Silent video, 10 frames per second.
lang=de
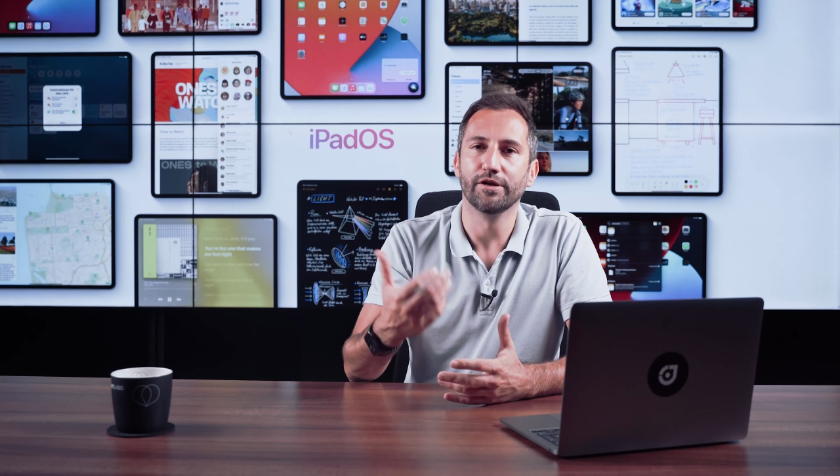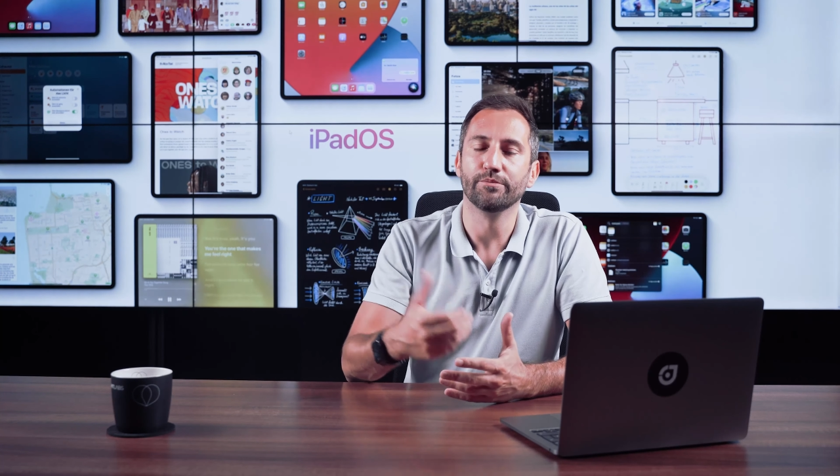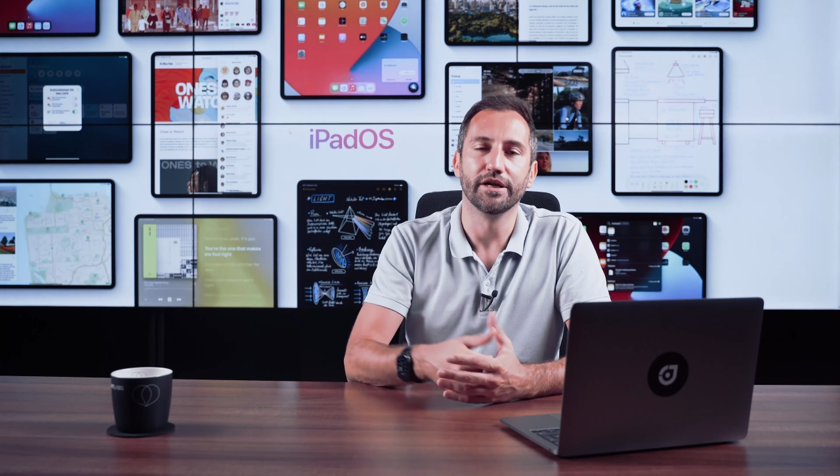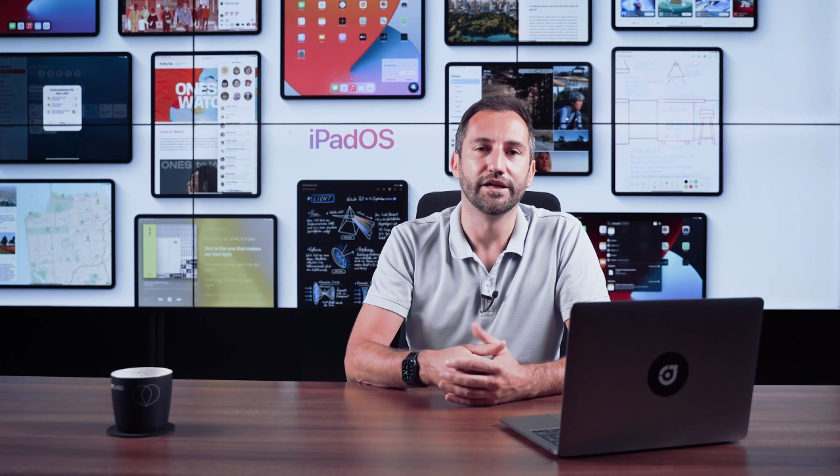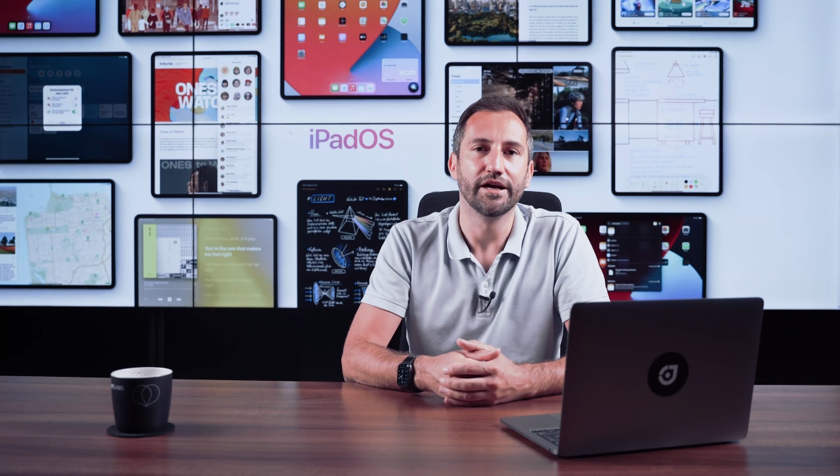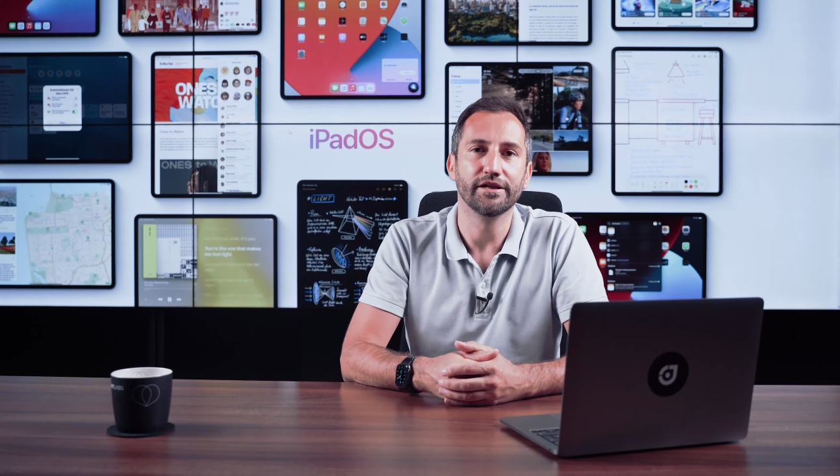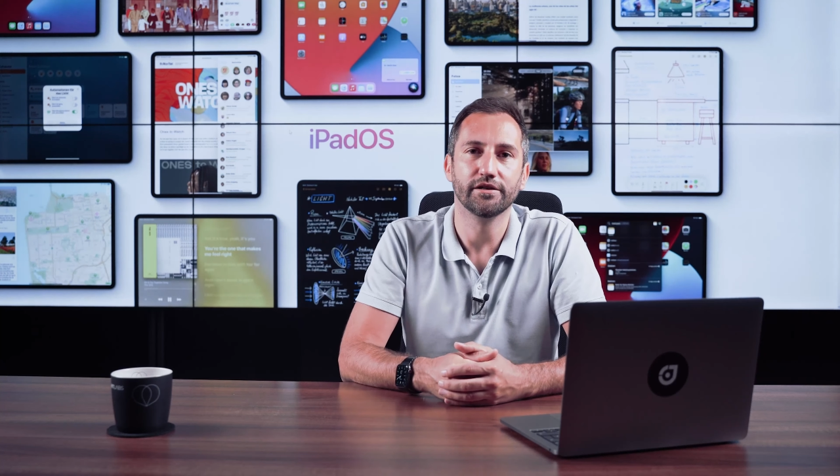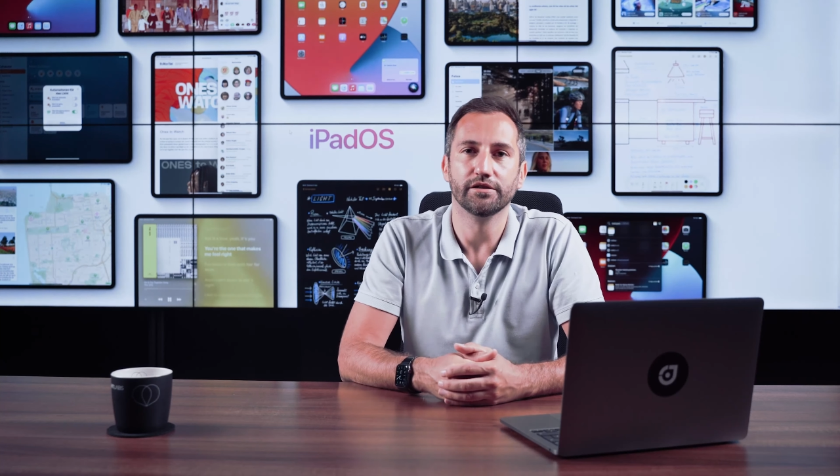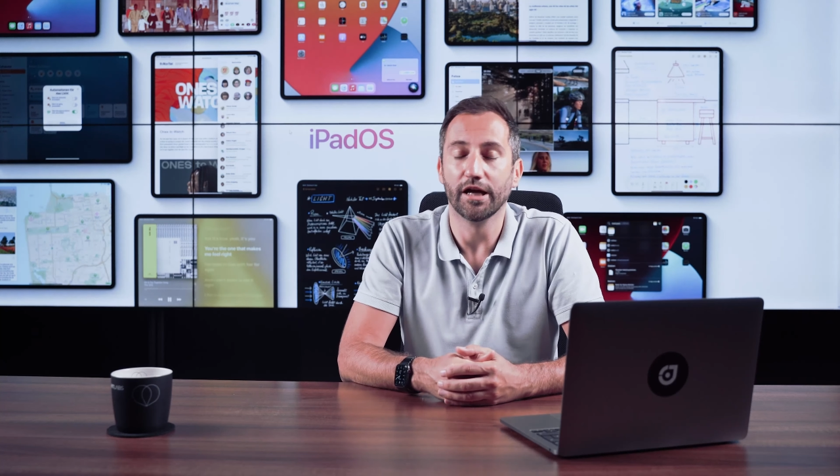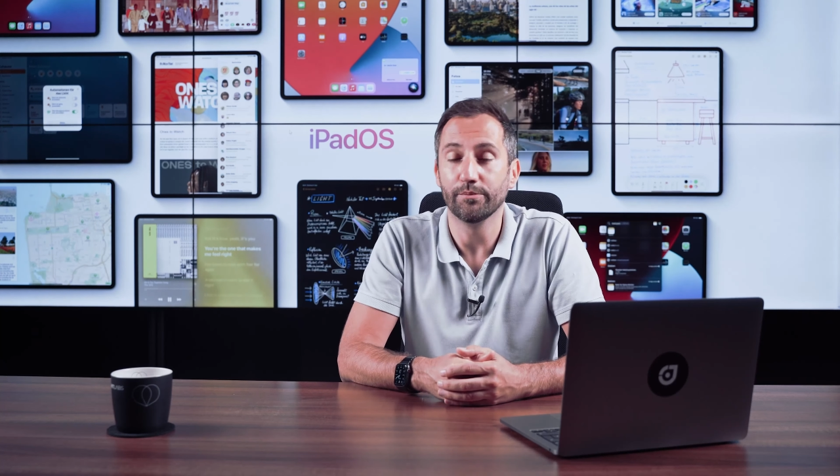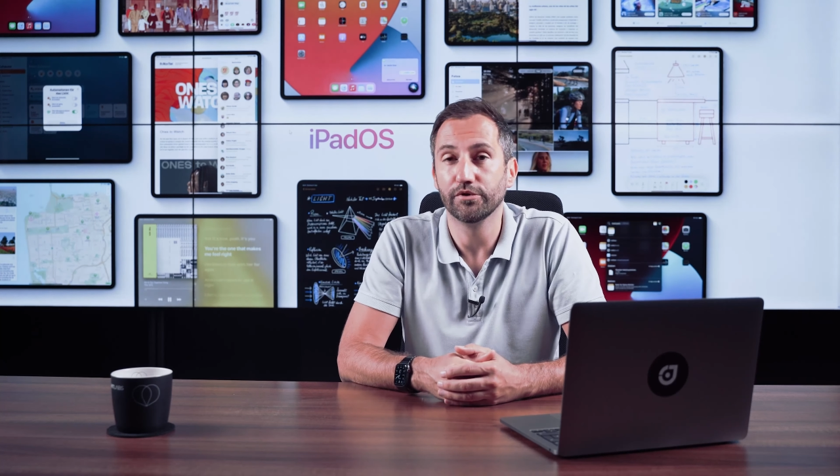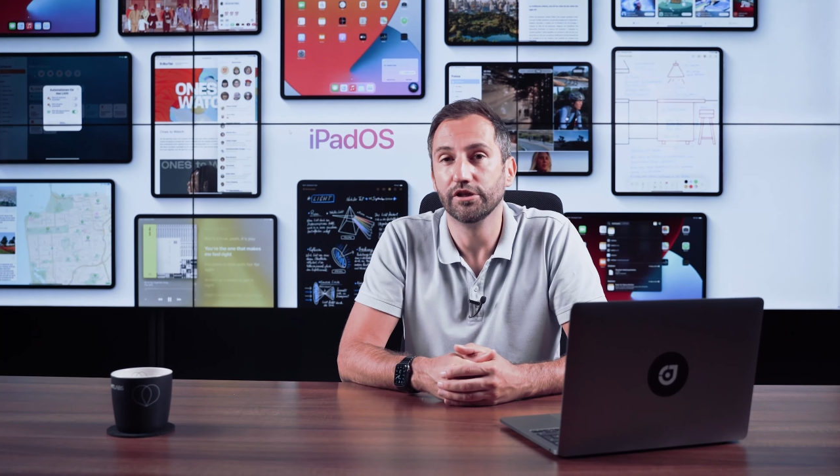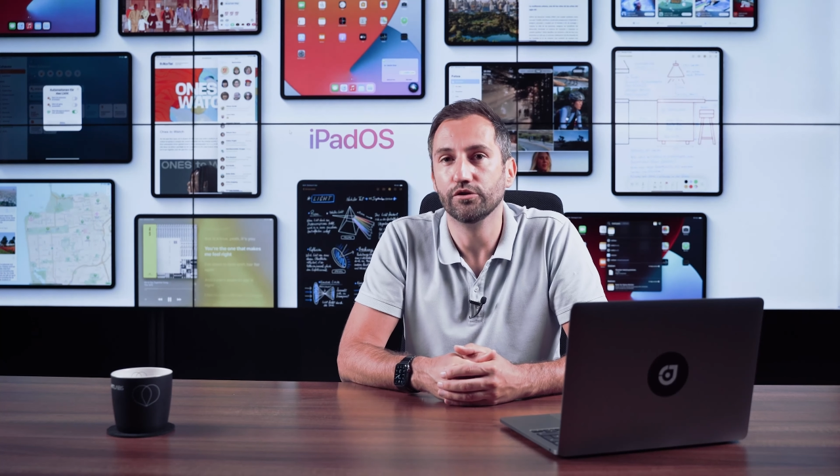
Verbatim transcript: wenn bei deiner App,